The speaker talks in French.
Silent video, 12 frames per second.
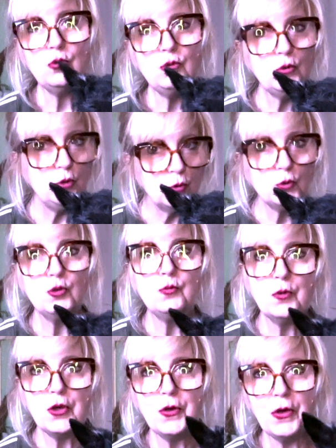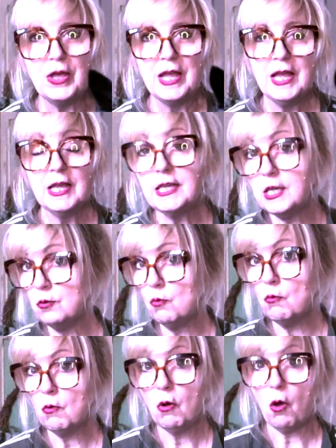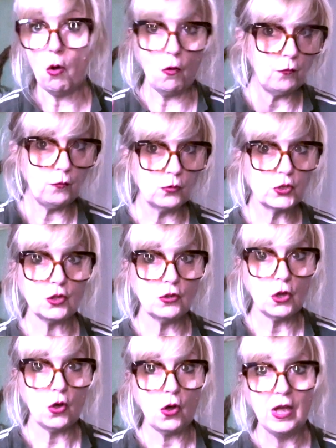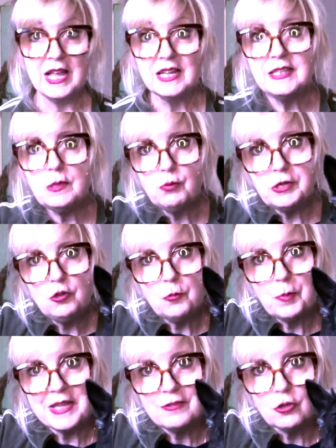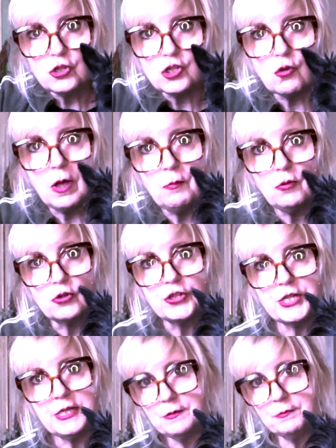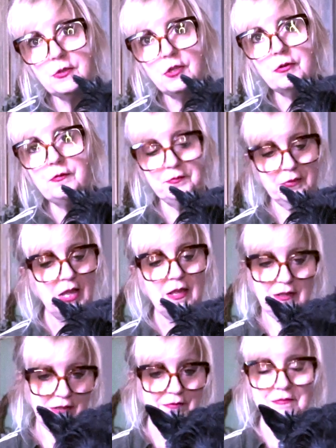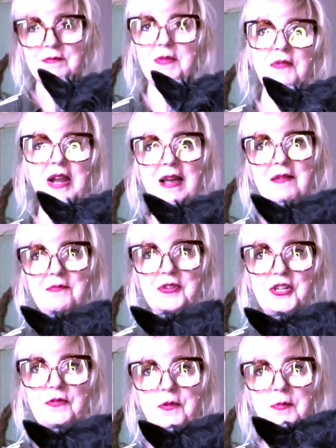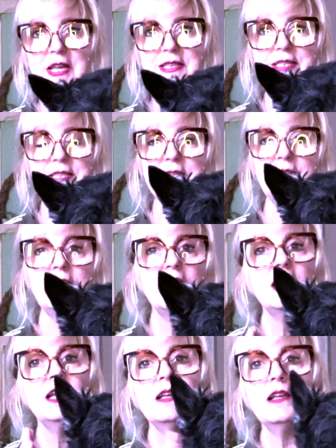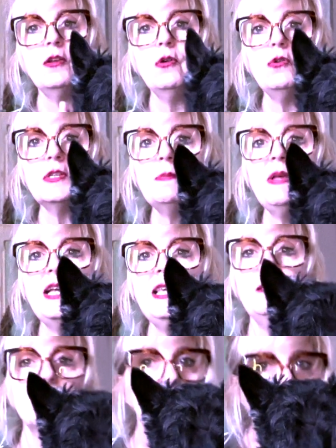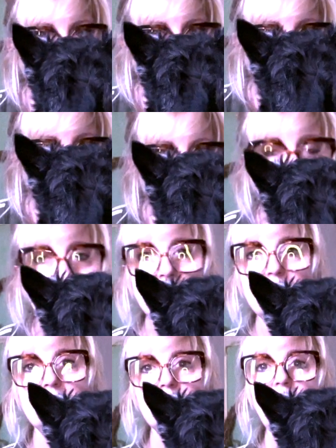de youtubeurs qui ont en fond sonore des bruits de patoche sur un plancher, non Ben voilà, moi j'en fais partie. Rosemary, on